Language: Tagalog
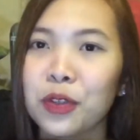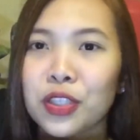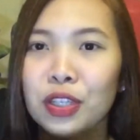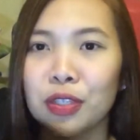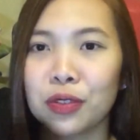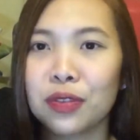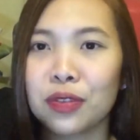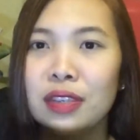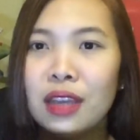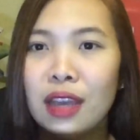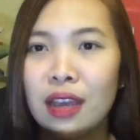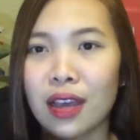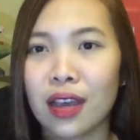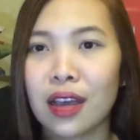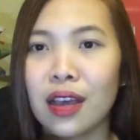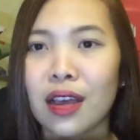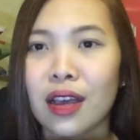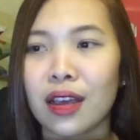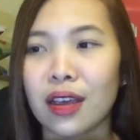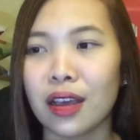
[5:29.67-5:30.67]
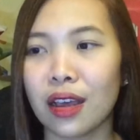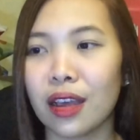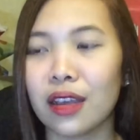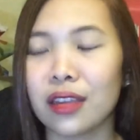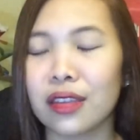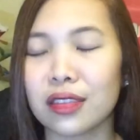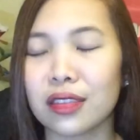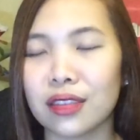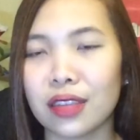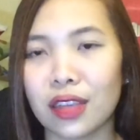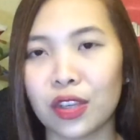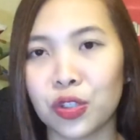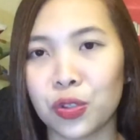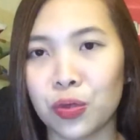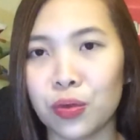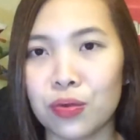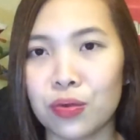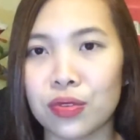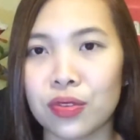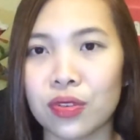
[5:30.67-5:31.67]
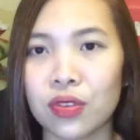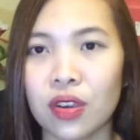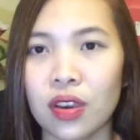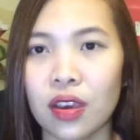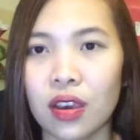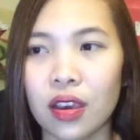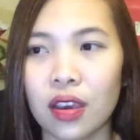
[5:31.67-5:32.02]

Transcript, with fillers: siya do sa, sa shoes,